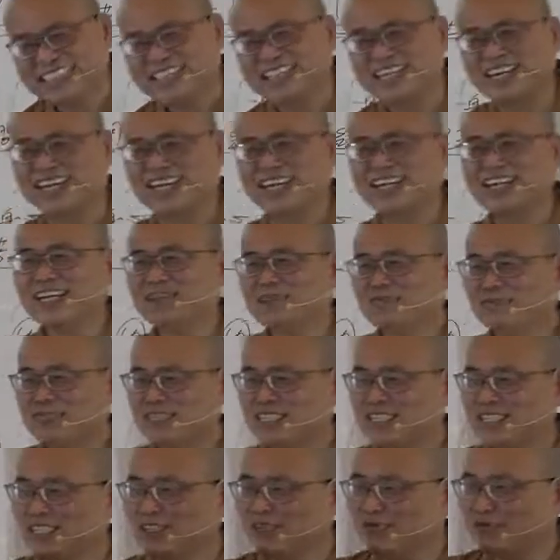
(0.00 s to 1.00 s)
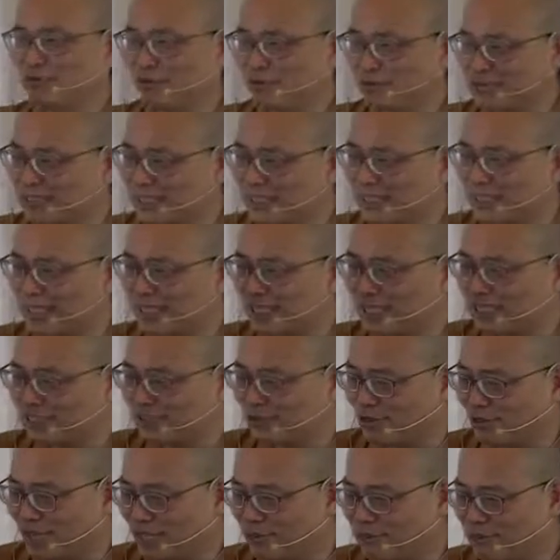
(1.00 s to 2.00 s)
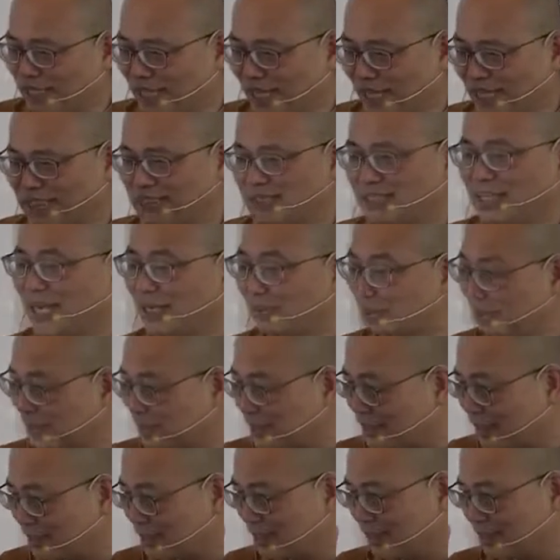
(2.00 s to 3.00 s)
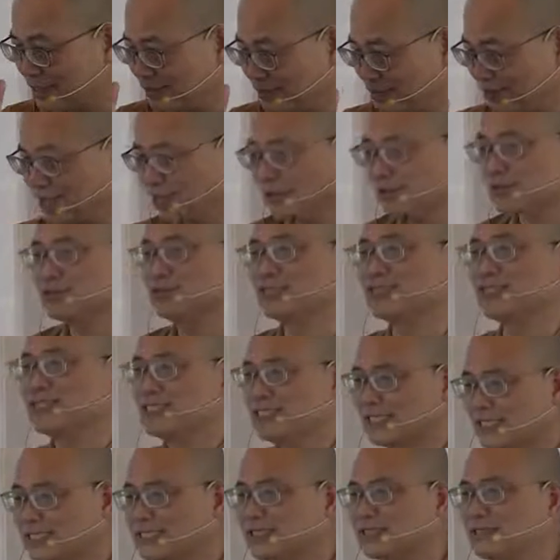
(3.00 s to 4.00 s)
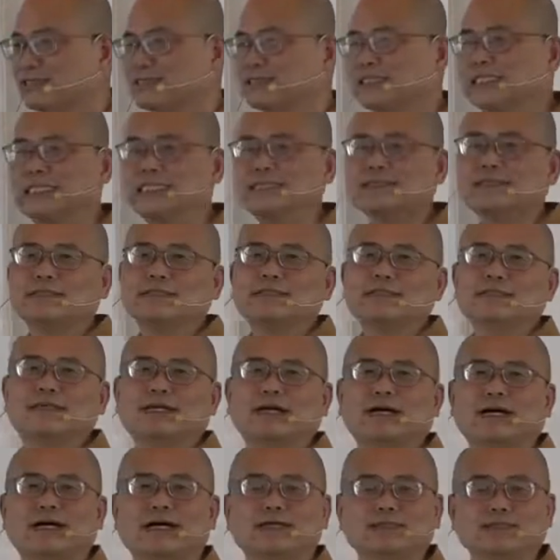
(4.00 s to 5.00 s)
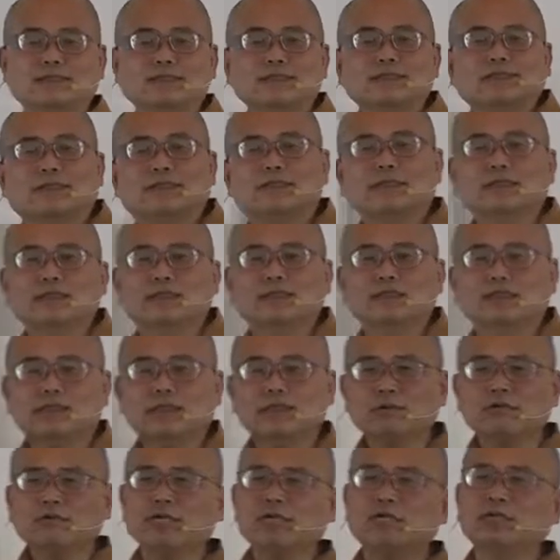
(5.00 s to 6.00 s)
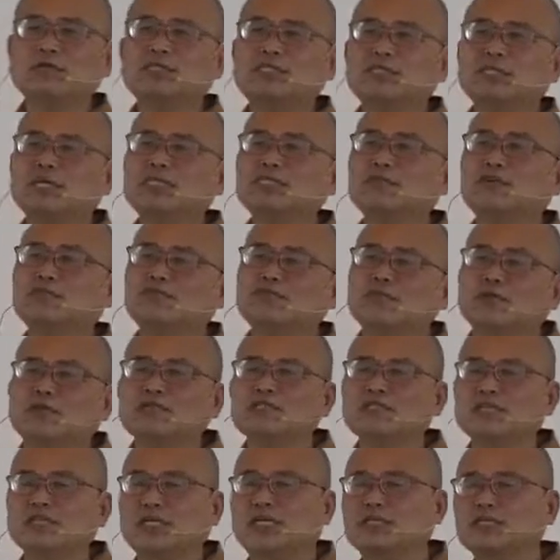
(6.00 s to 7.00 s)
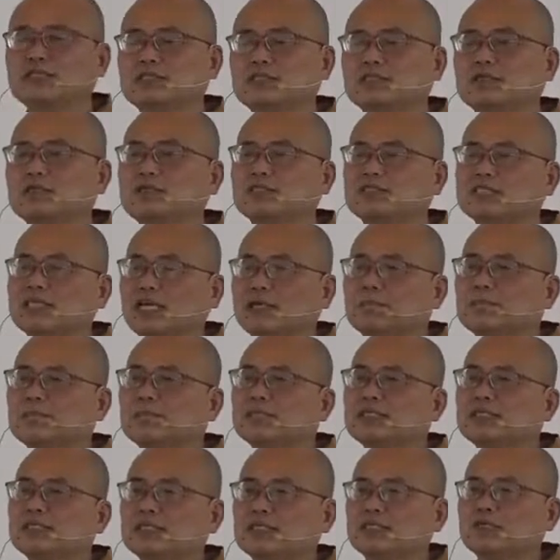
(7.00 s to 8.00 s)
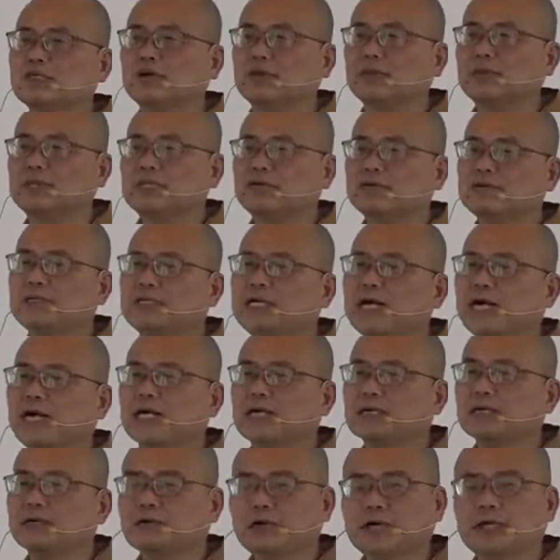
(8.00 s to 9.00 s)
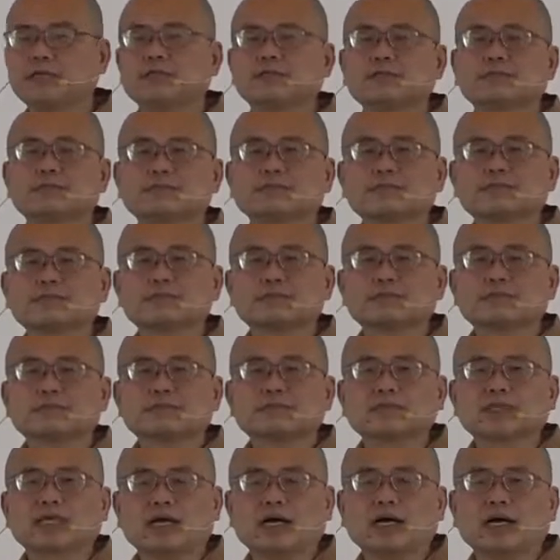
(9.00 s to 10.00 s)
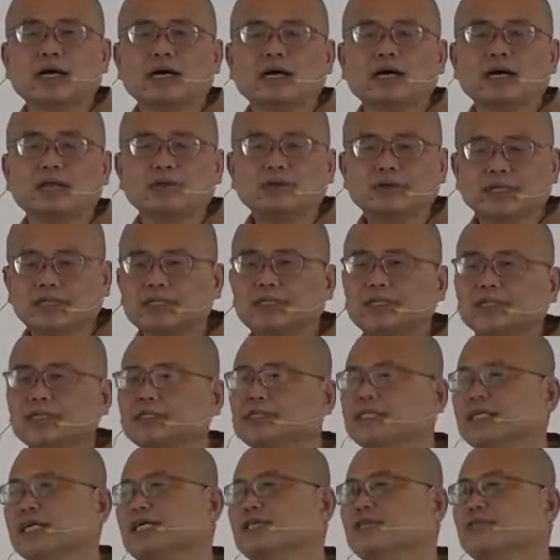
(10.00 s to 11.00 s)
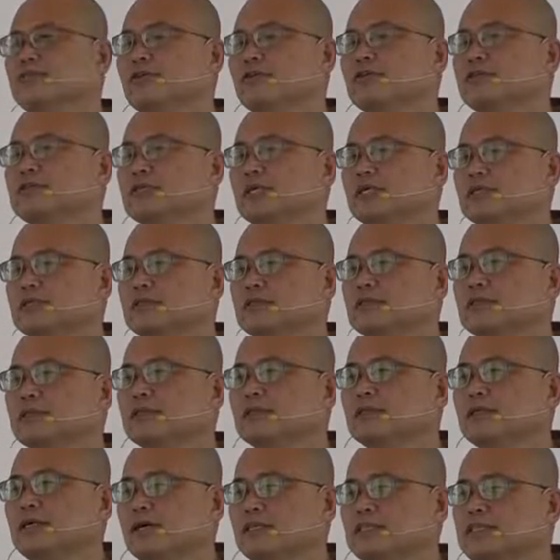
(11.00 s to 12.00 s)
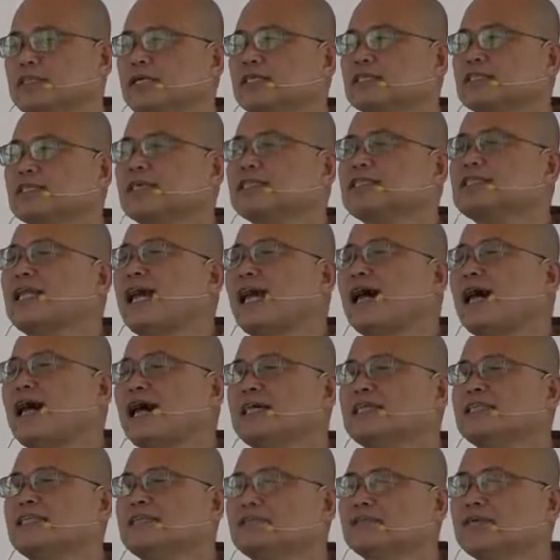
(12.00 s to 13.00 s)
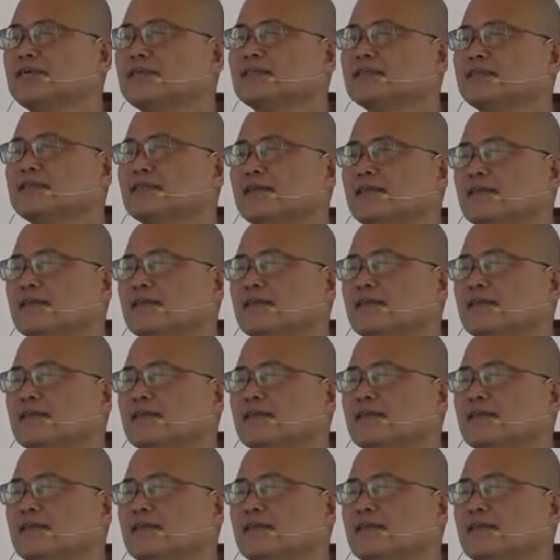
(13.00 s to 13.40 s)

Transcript: 哈，弥勒佛再来，你都还没来，还没上来。我告诉你，真的，啊，所以因为有这样的风险，所以才必须我们要赶快啊，远离这样的风险。好像你在大海里面，